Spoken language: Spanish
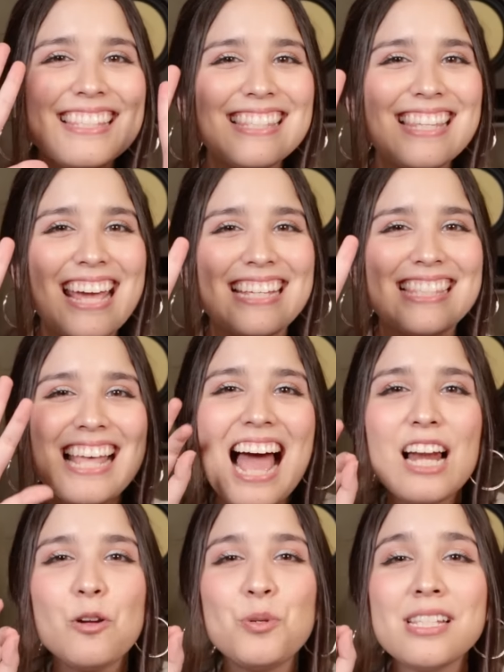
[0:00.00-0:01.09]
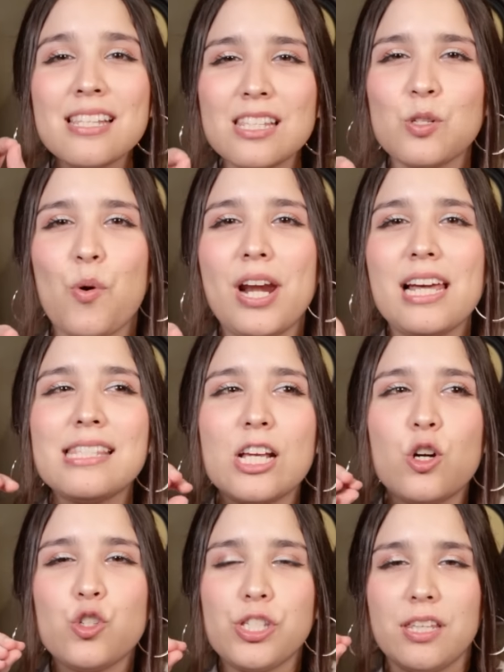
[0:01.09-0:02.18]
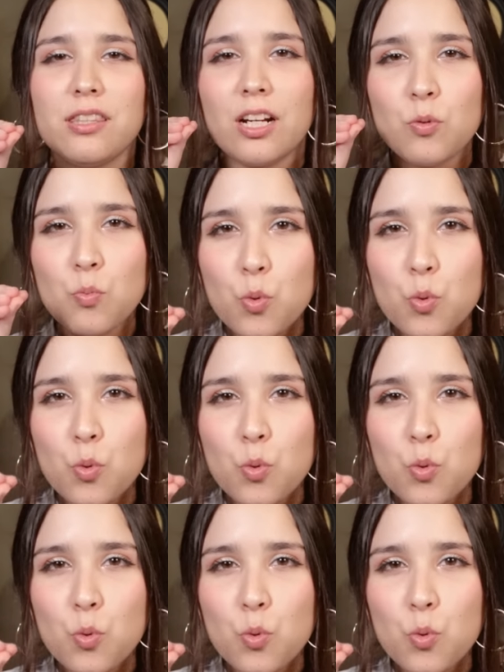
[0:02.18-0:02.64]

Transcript: 6. Algunas escuelas se concentran